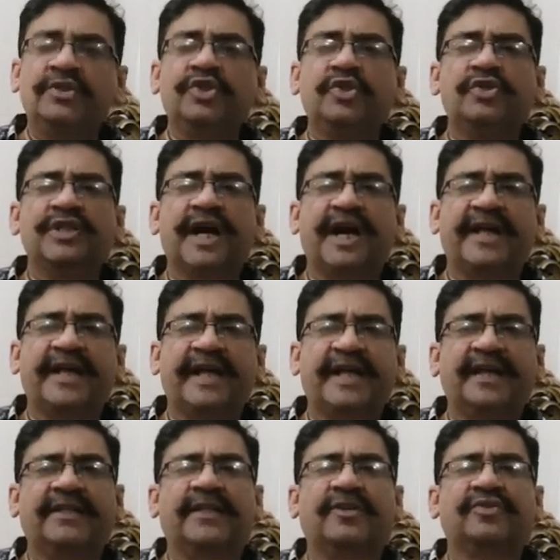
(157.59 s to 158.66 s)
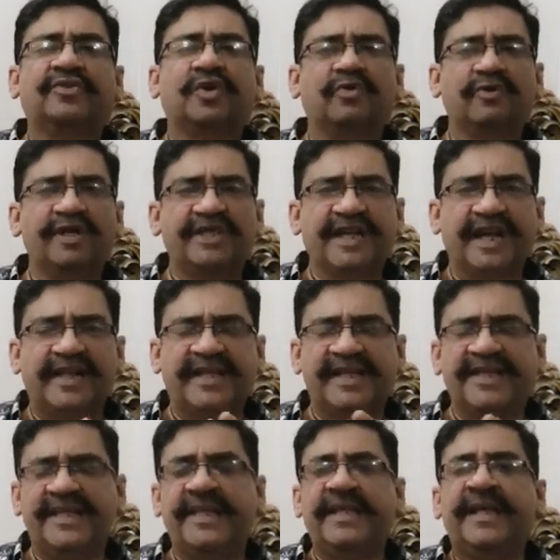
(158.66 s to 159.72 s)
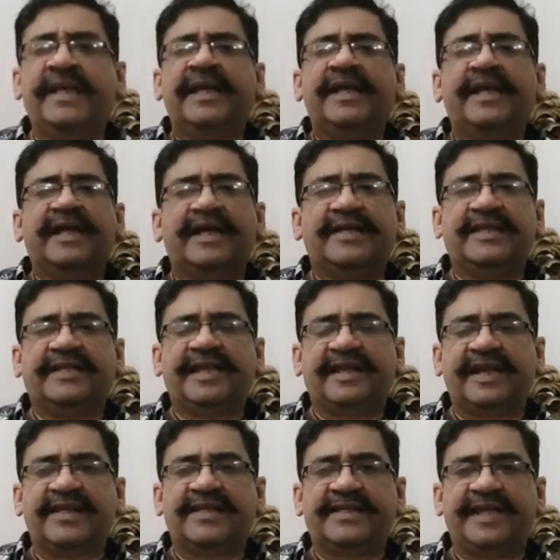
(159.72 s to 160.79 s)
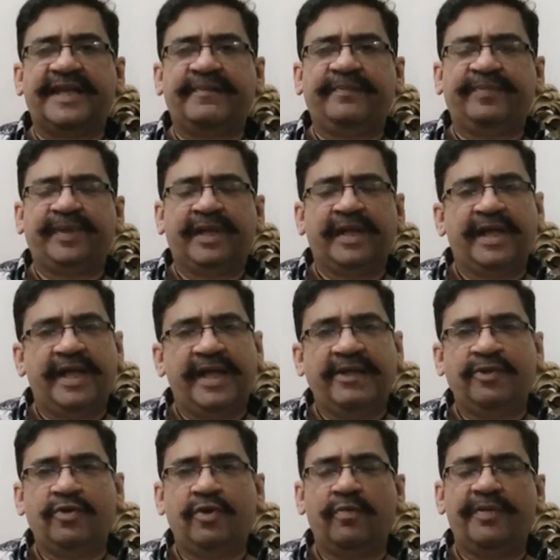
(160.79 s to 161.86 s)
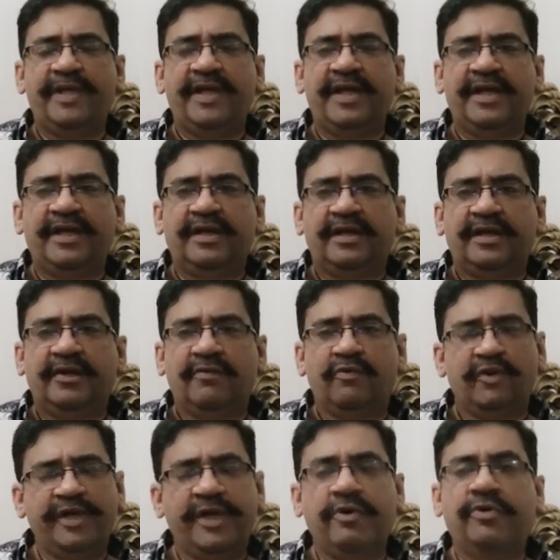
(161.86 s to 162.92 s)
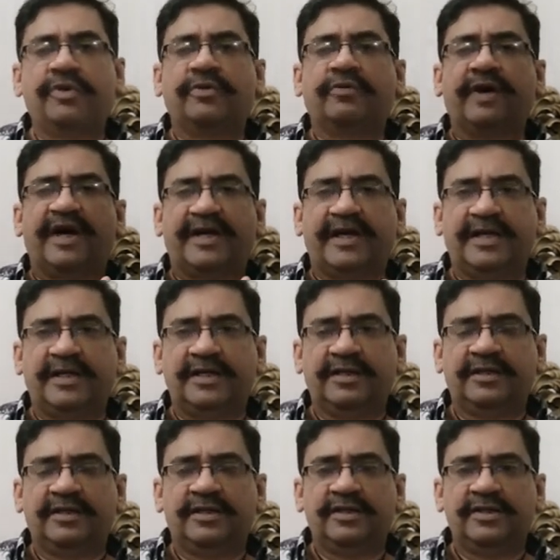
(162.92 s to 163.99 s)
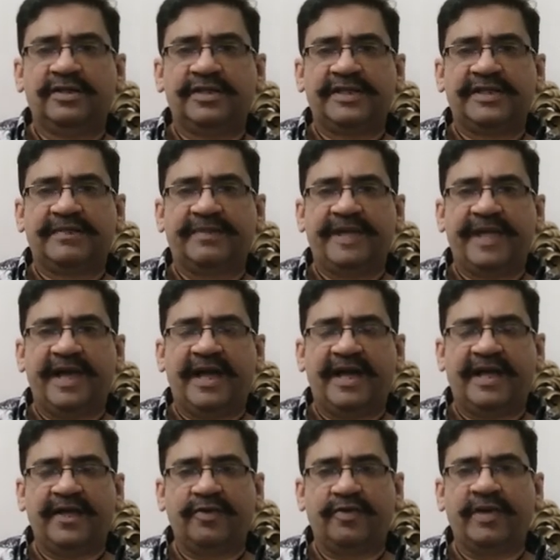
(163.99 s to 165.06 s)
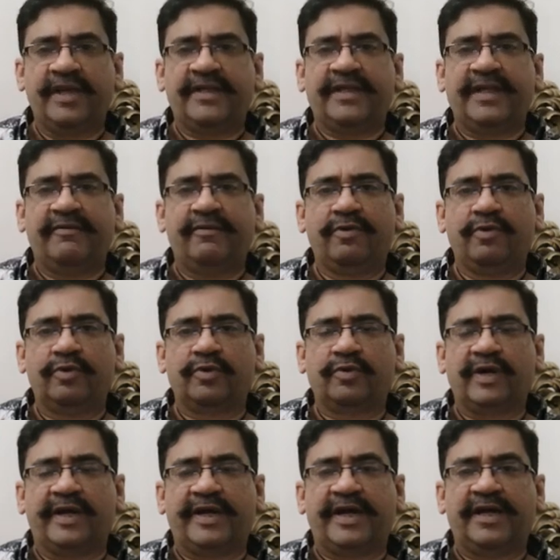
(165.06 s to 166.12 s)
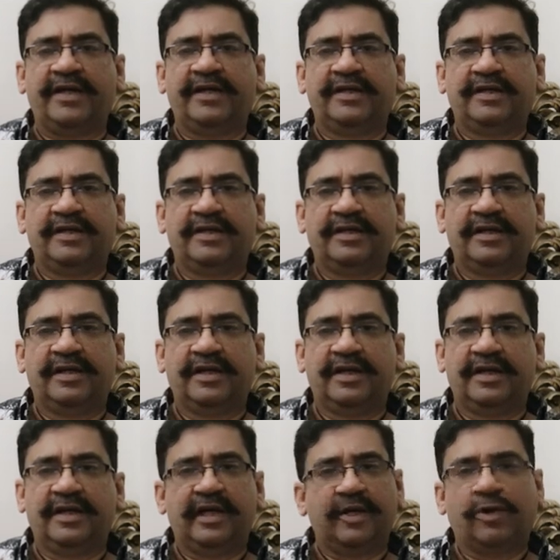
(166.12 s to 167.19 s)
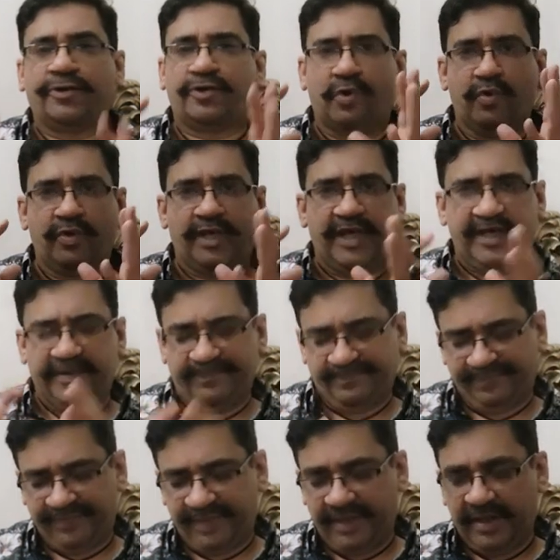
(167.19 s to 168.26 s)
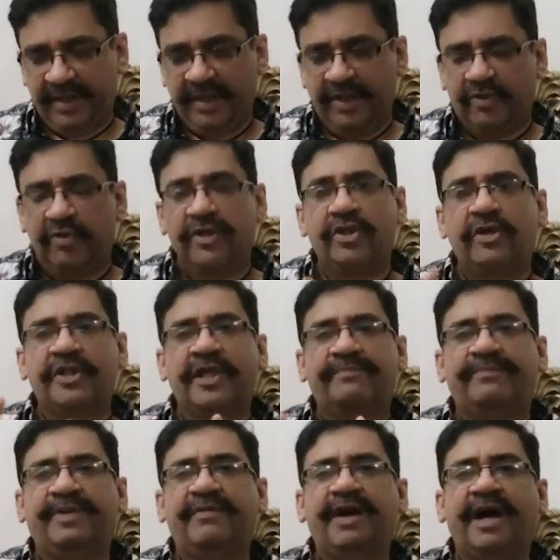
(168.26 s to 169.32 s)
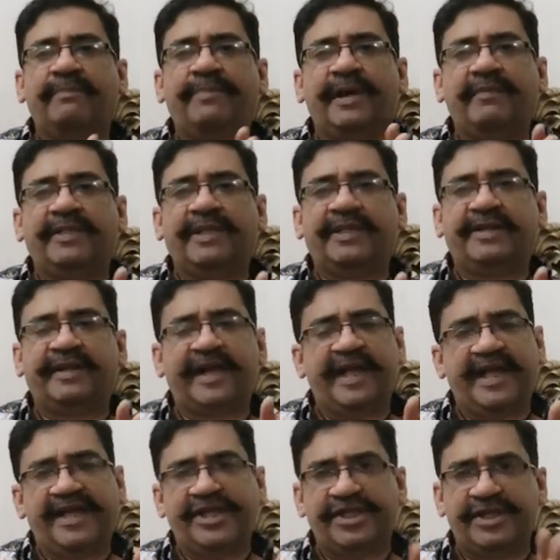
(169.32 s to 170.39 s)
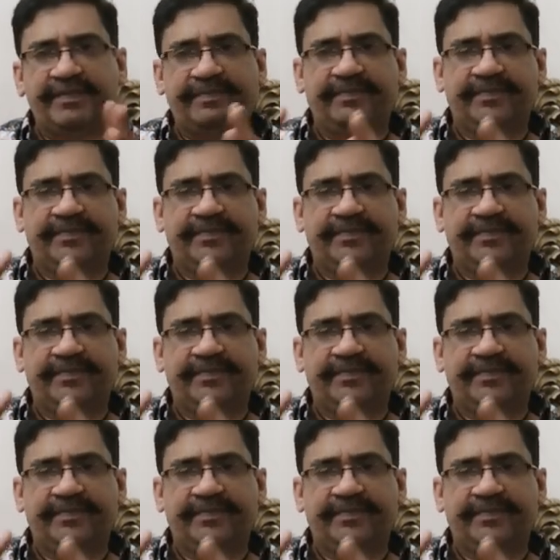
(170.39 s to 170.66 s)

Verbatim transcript: जो जहां रह रहा था उसको वही जगह दे दी इसी तरह से इनको भी वही गुरुद्वारा जिसमें ये आके रुके थे वो गुरुद्वारा अलॉट uh, हो गया तो इन्होंने अपनी वहां परमानेंट रिहाइश